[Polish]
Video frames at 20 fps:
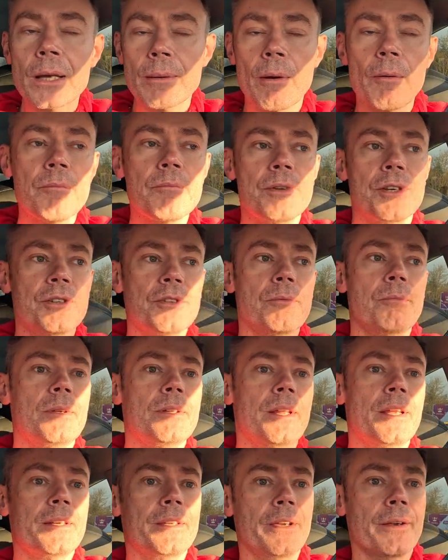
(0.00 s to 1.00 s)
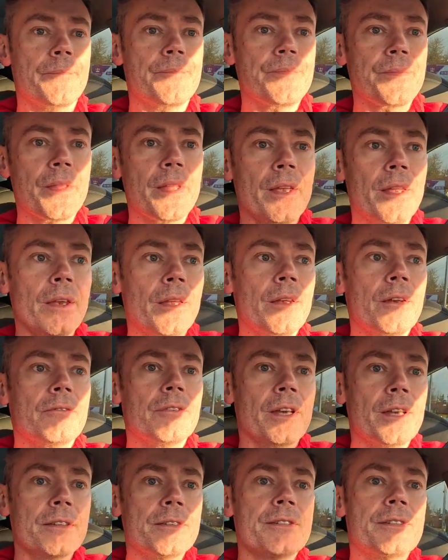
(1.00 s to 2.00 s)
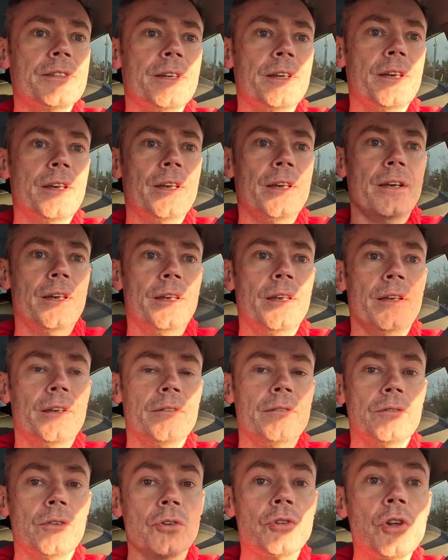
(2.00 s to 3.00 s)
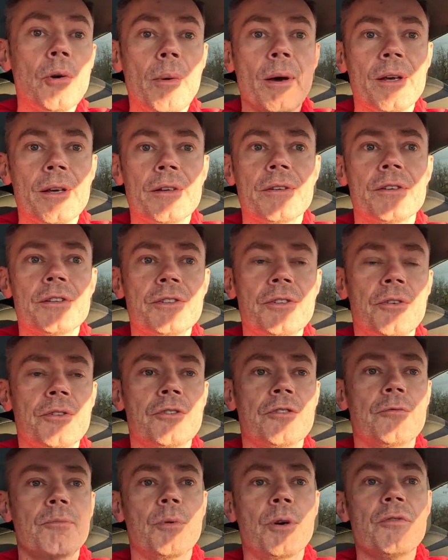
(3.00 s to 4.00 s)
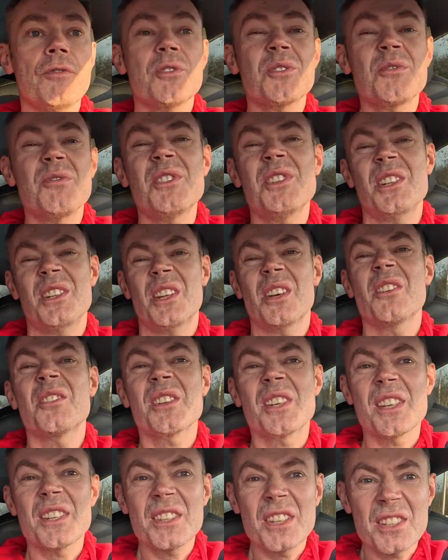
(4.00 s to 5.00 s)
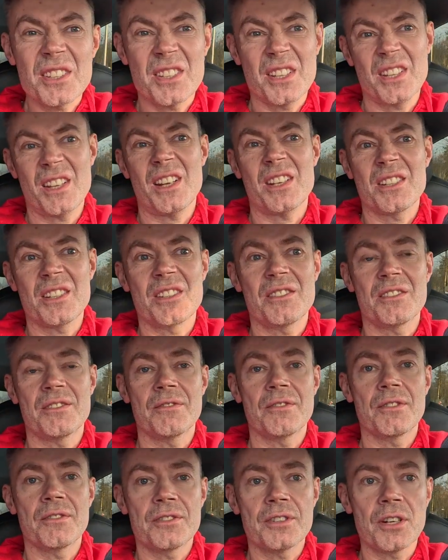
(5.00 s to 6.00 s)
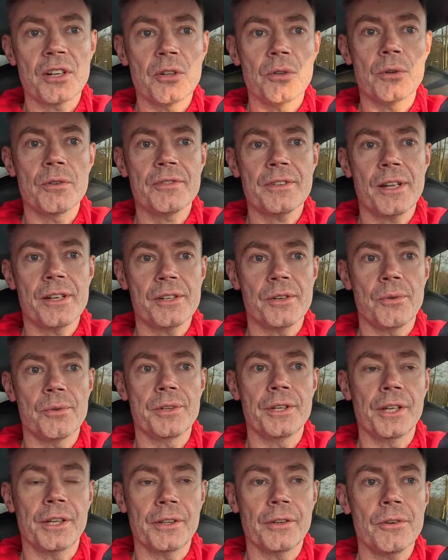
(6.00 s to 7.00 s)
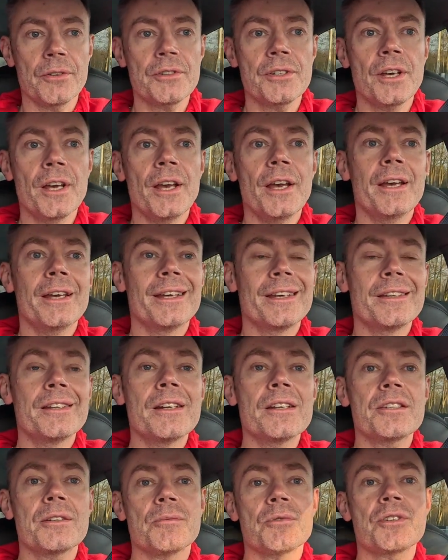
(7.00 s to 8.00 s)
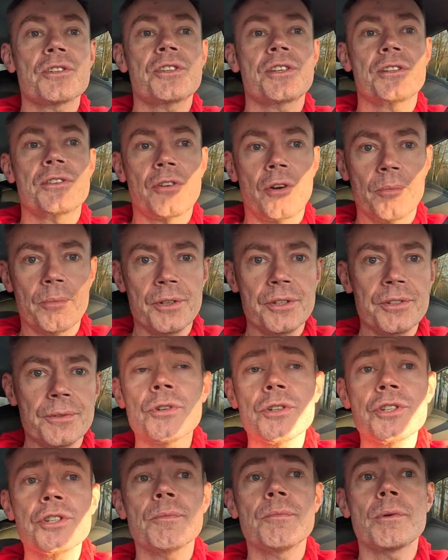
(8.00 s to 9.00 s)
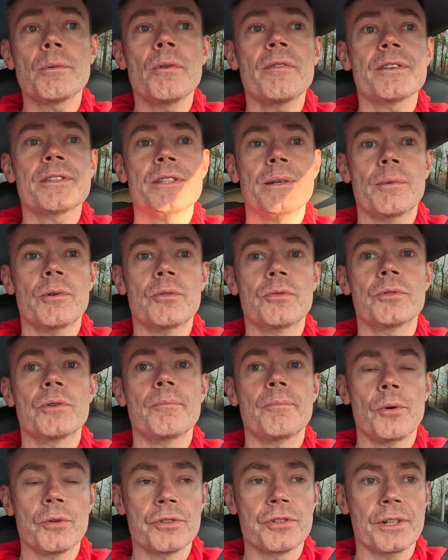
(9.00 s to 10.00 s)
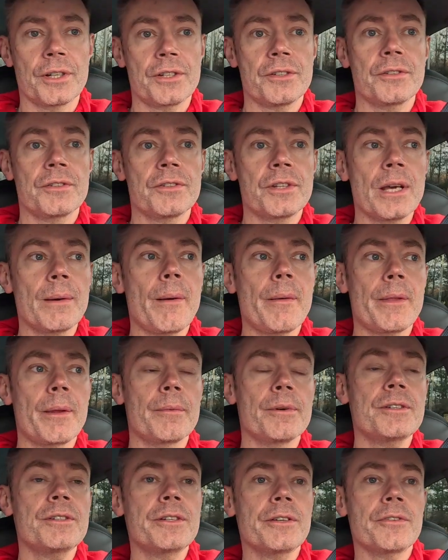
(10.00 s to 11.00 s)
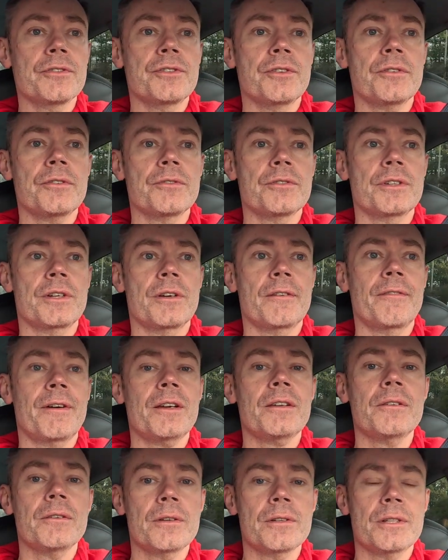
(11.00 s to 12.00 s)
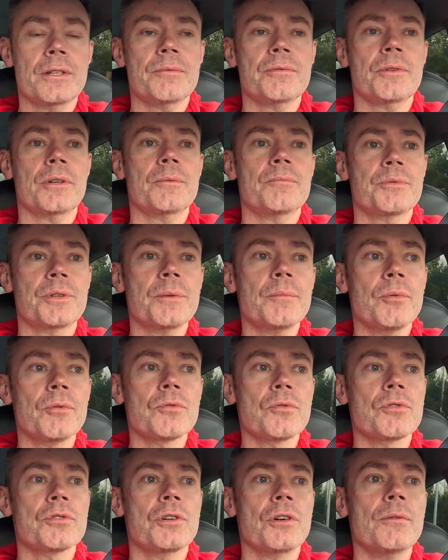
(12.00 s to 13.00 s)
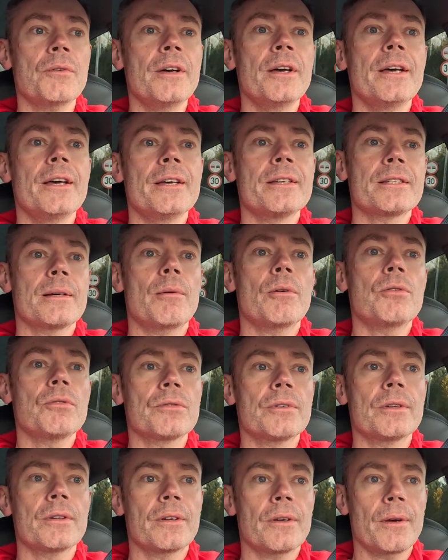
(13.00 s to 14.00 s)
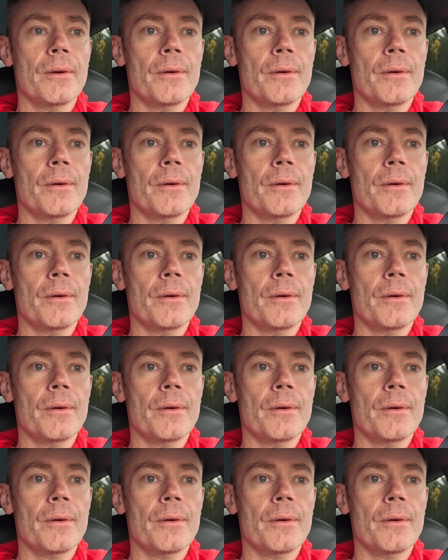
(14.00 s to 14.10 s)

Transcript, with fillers: jak mamy mniejszą baterię. Więc e, no to ma istotny wpływ. Oczywiście tego nie jesteście z, z reguły w stanie uniknąć. Jedyne co możecie zrobić, możecie próbować samochód podgrzać. Co ja mam na myśli? Chodzi o to, że warto jest na przykład przed podróżą samochód